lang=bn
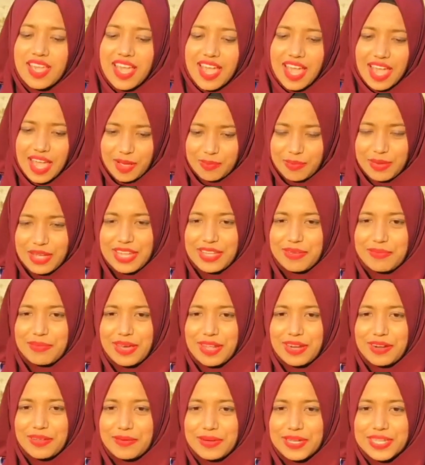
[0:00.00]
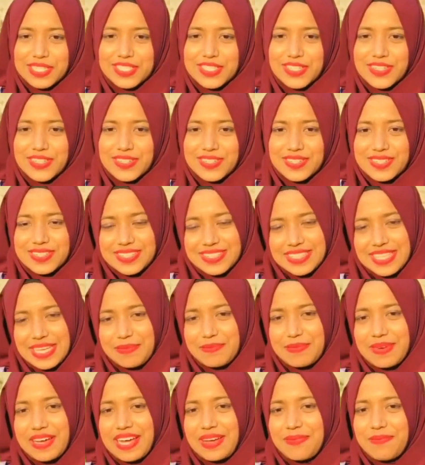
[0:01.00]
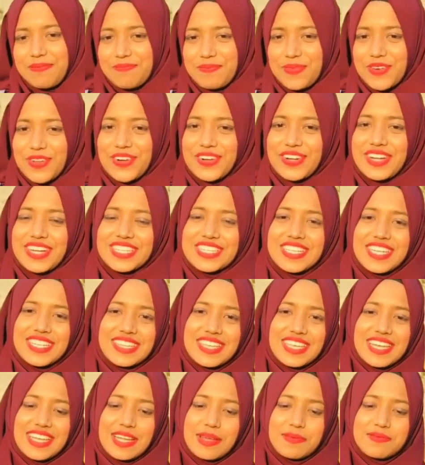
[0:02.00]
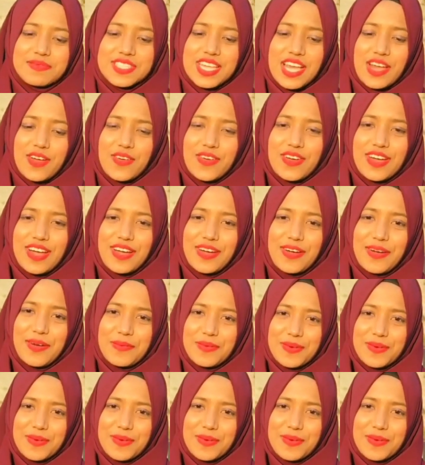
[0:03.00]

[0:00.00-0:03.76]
আমাকে ভালোবাসো দেখবা পরোটার সাথে কাপ চাও খাওয়াবো